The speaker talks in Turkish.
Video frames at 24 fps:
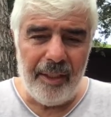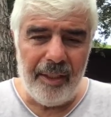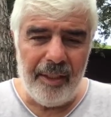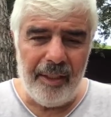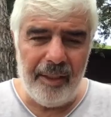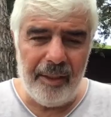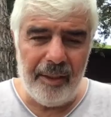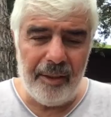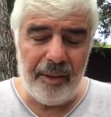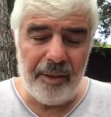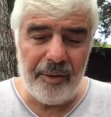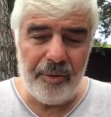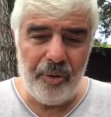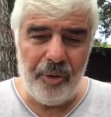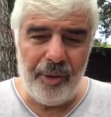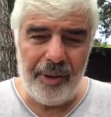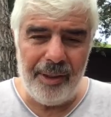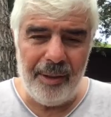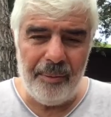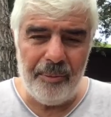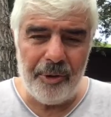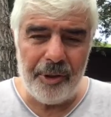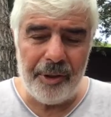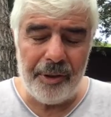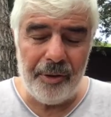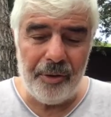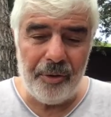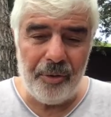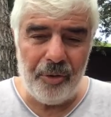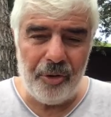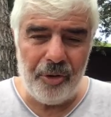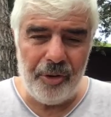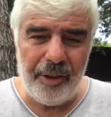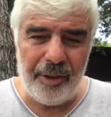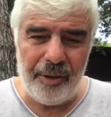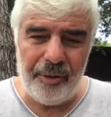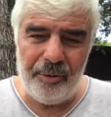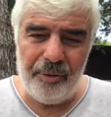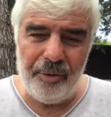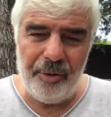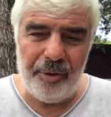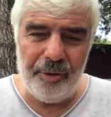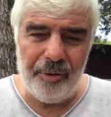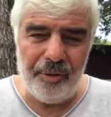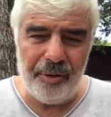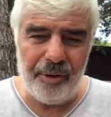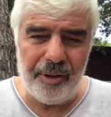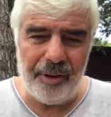E, Suriye Demokratik Güçleri
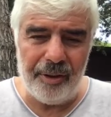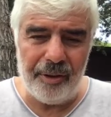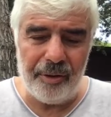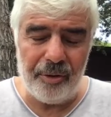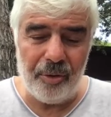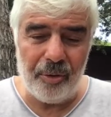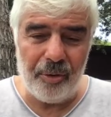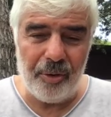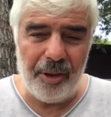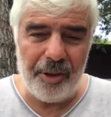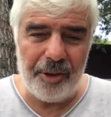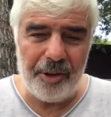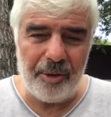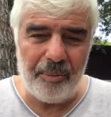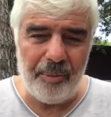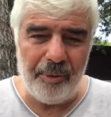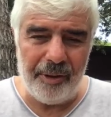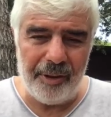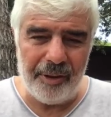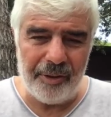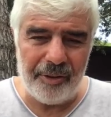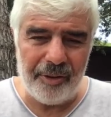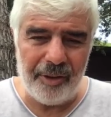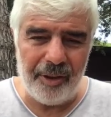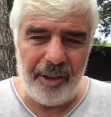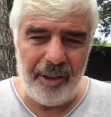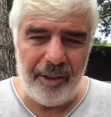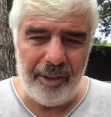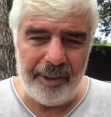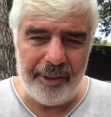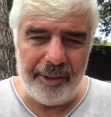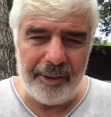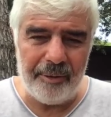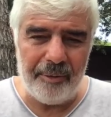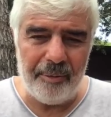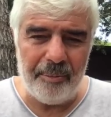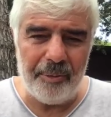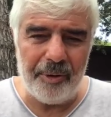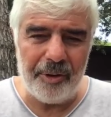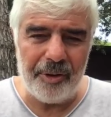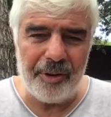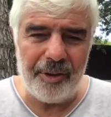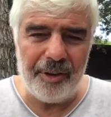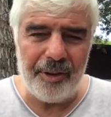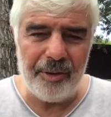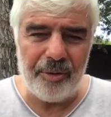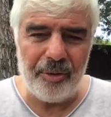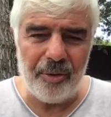dün e, sokağa çıkma yasağı ilan etmişti.